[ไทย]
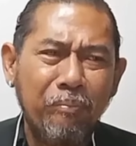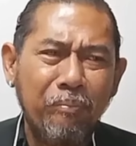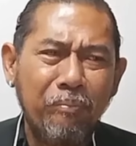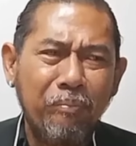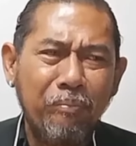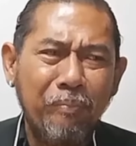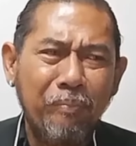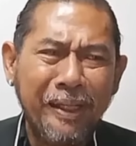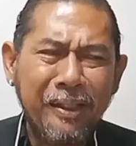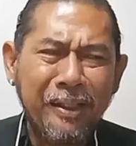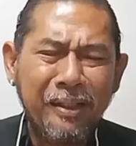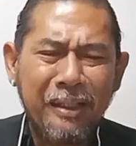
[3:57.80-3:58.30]

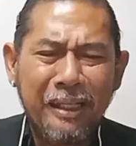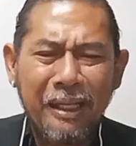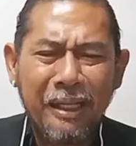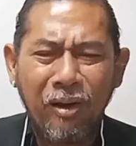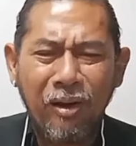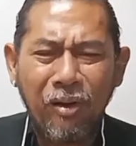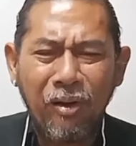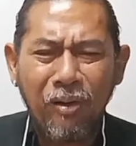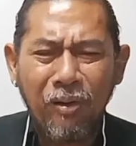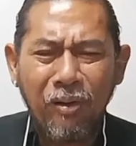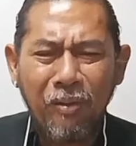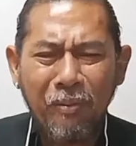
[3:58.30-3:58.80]
เม็ดเดียว
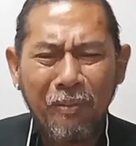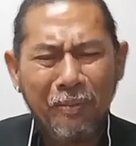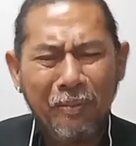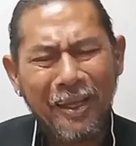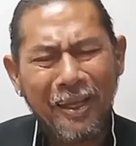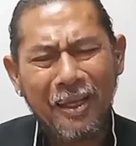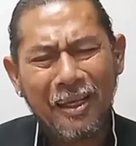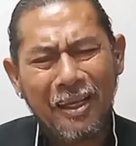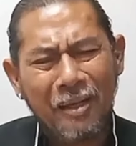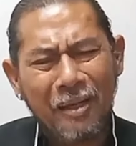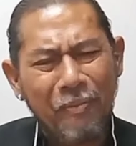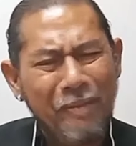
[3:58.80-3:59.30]
ไม่
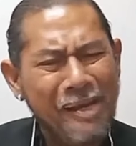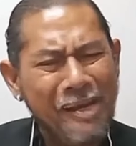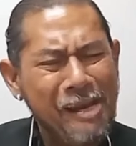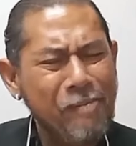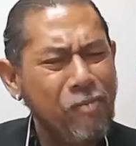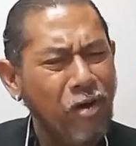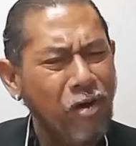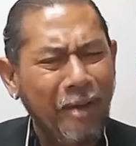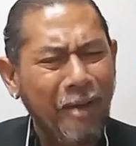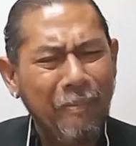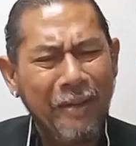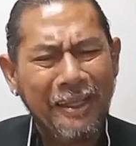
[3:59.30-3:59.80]
ไม่ได้บอกให้ไป